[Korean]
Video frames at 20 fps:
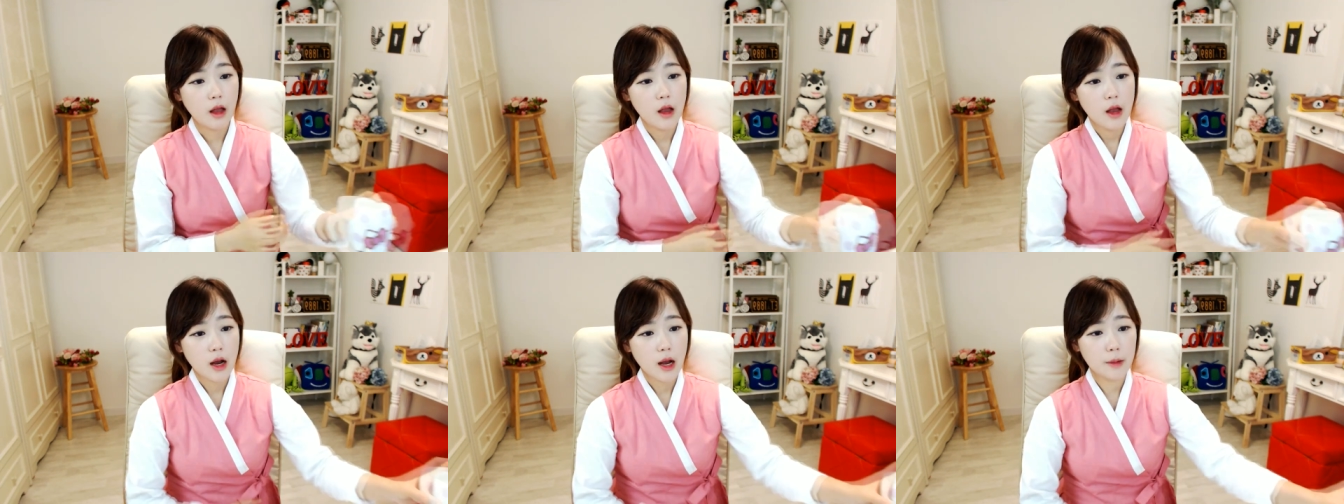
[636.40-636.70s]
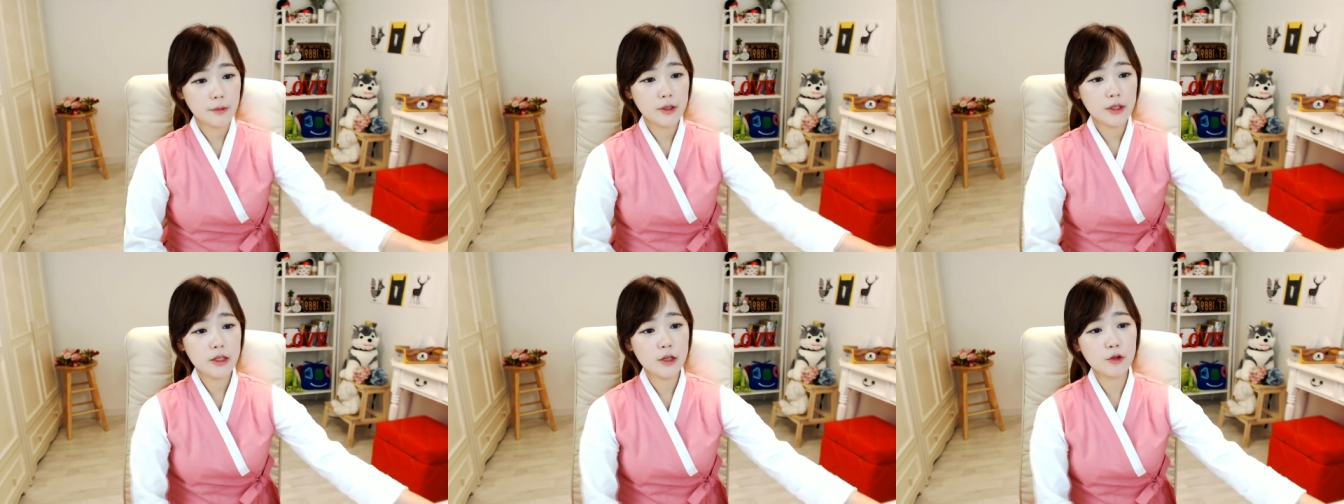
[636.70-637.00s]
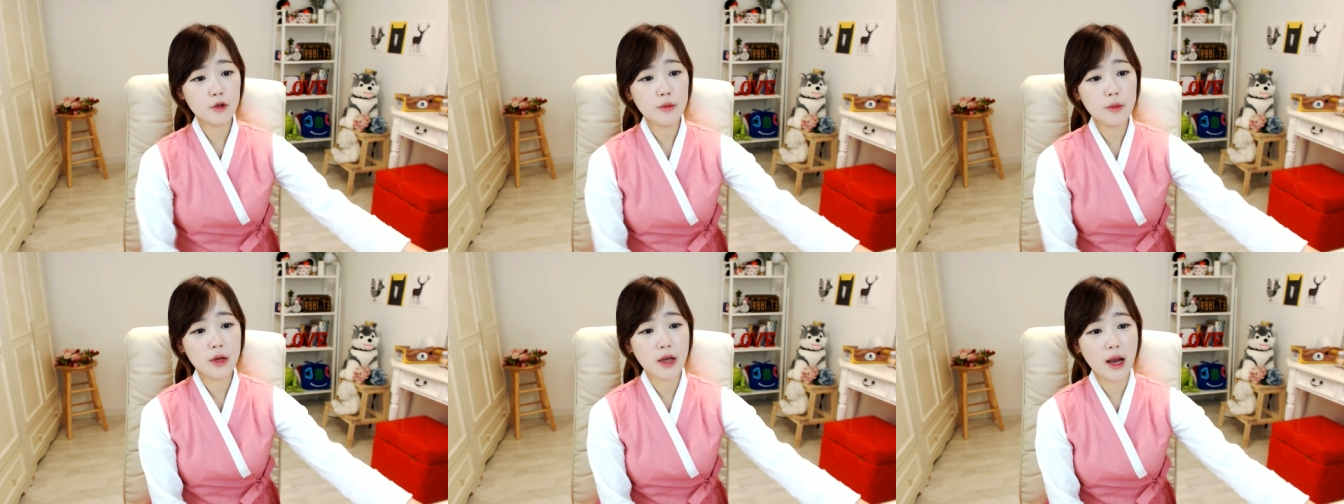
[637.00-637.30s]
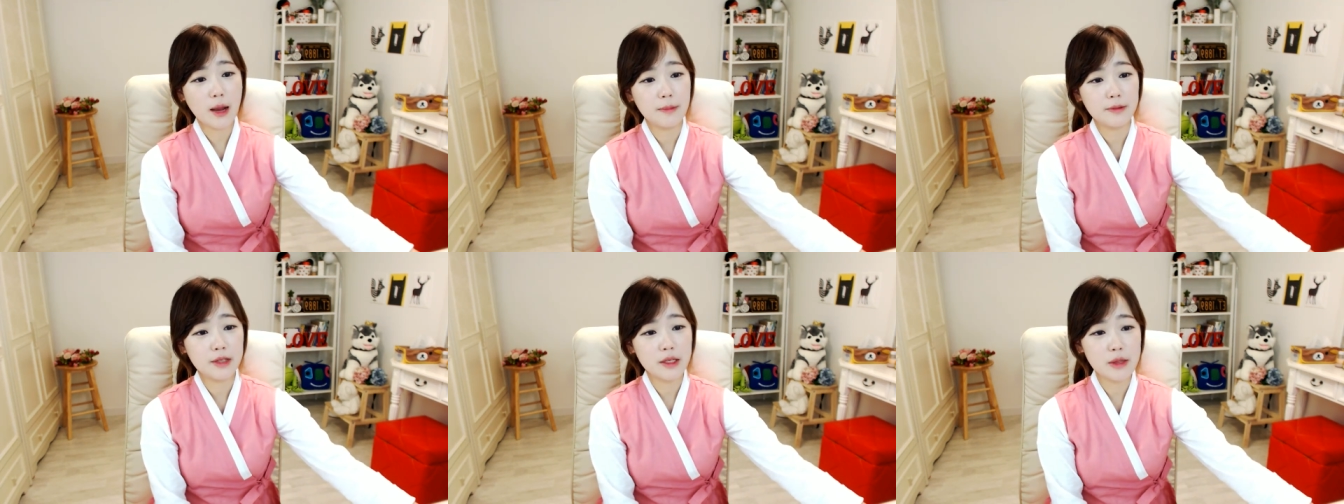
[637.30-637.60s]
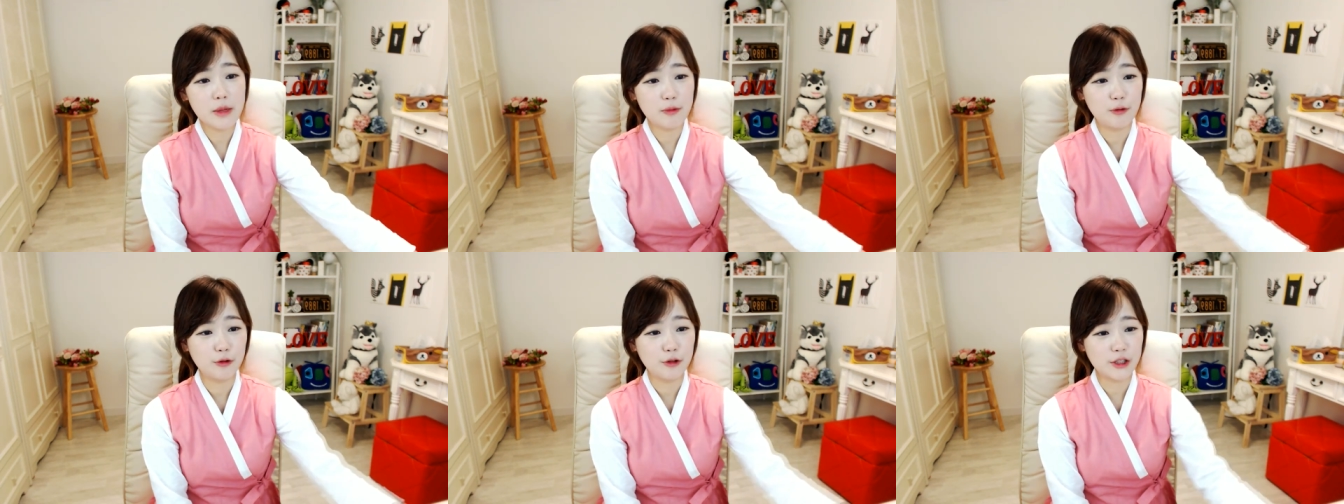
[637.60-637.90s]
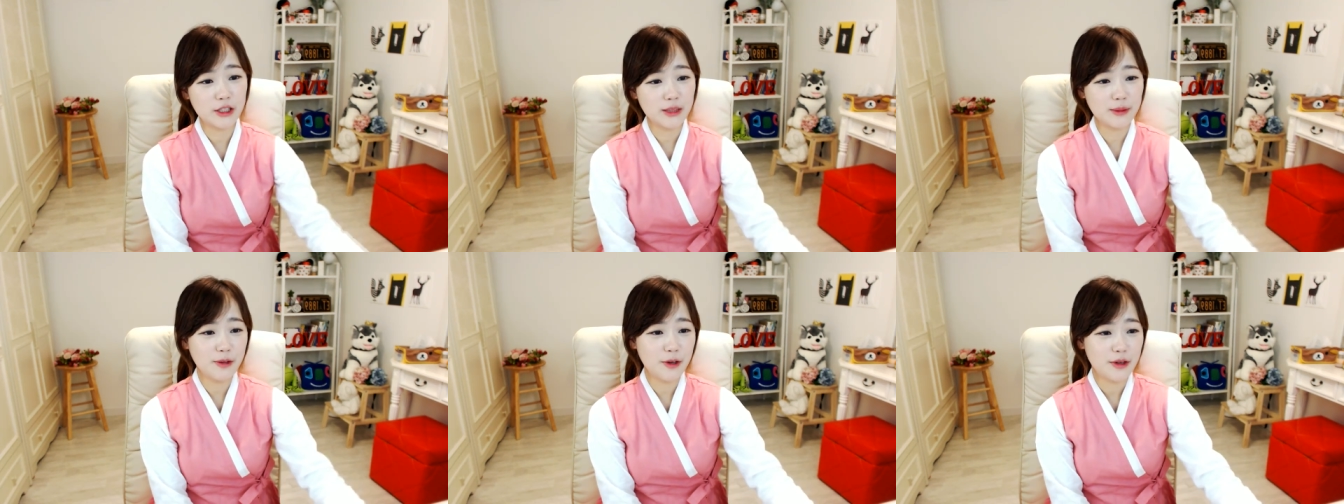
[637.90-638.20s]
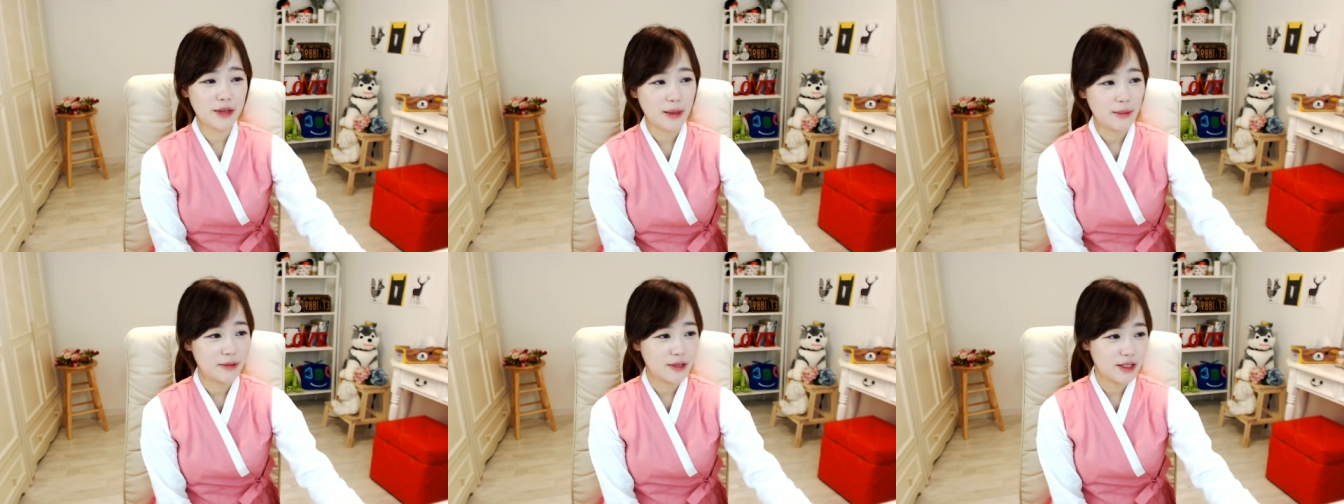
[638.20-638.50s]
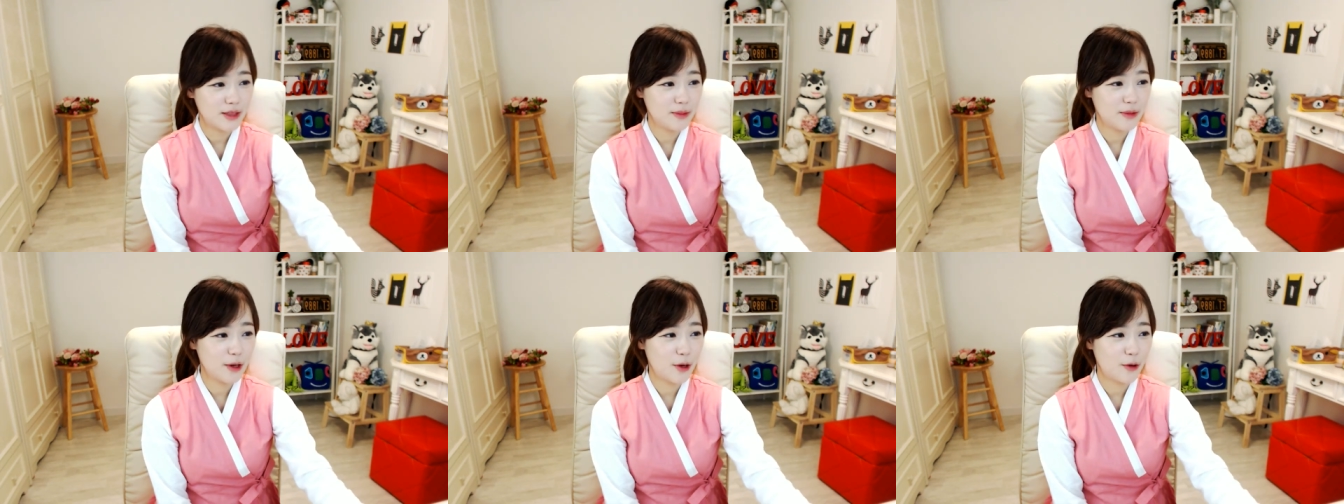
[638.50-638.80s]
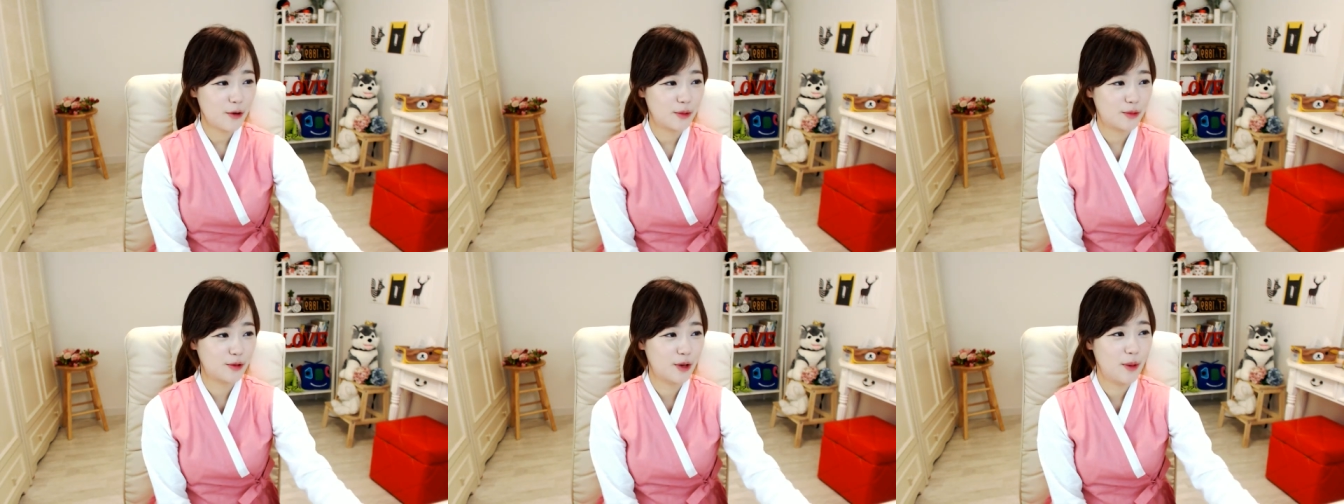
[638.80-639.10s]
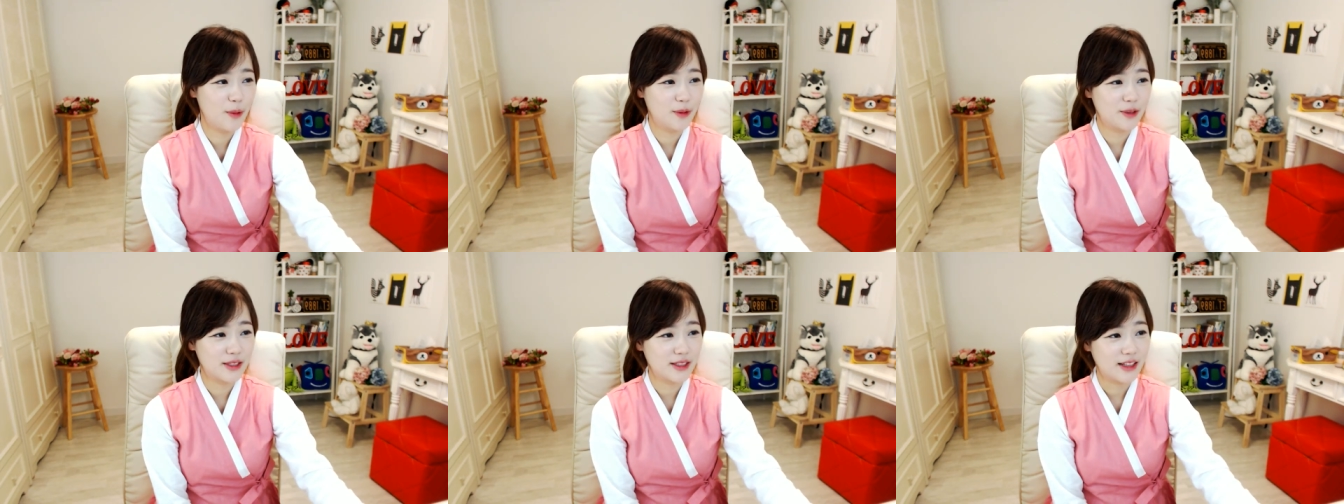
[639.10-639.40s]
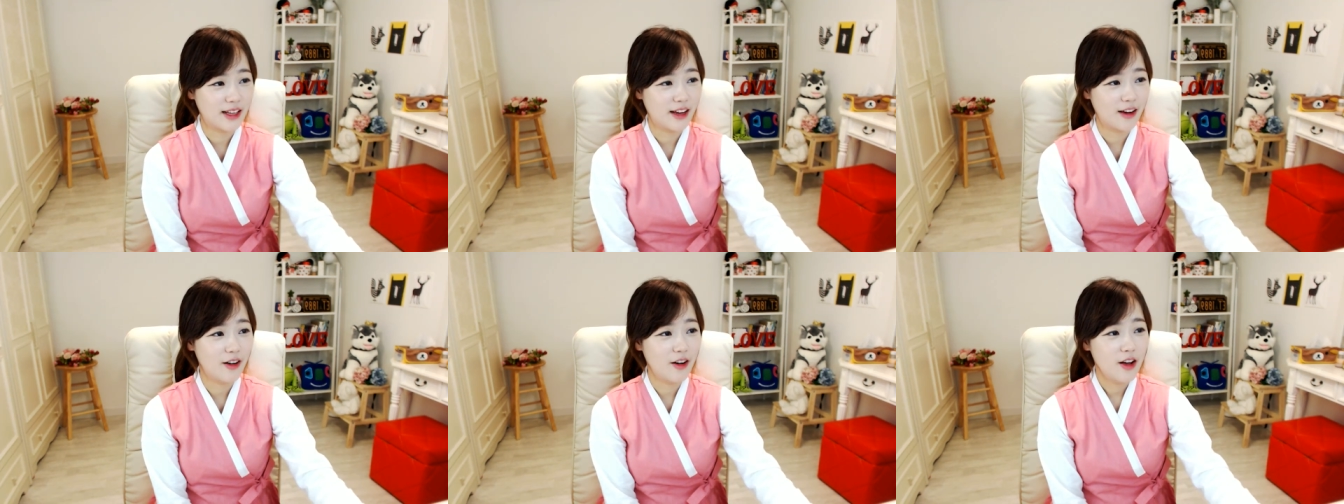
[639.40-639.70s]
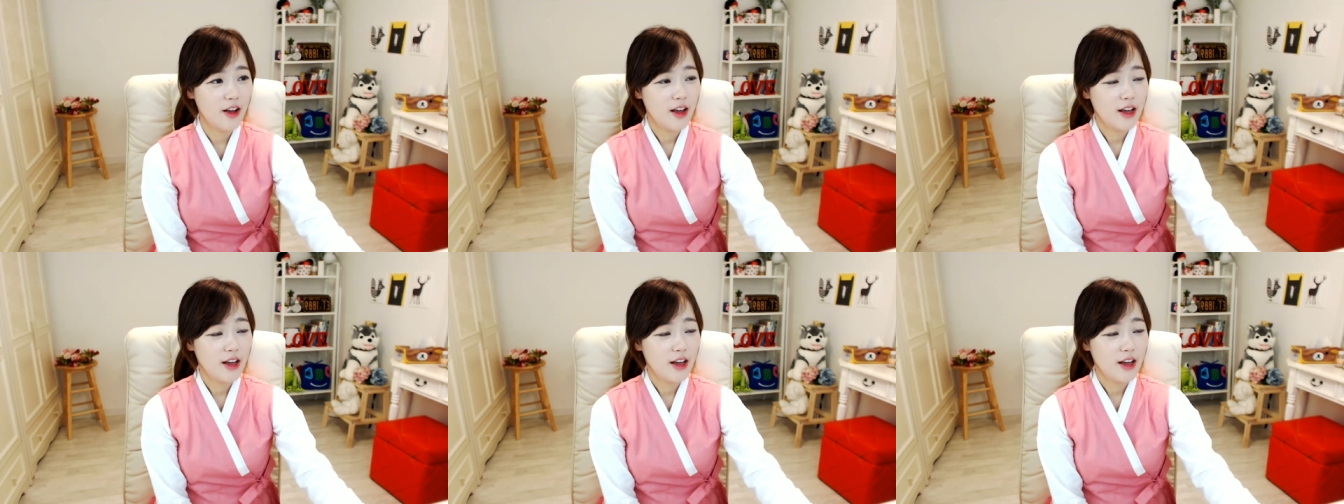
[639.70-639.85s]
갑자기 생뚱맞게 감자님 북침이에요 남침이에요를 물어보시네요.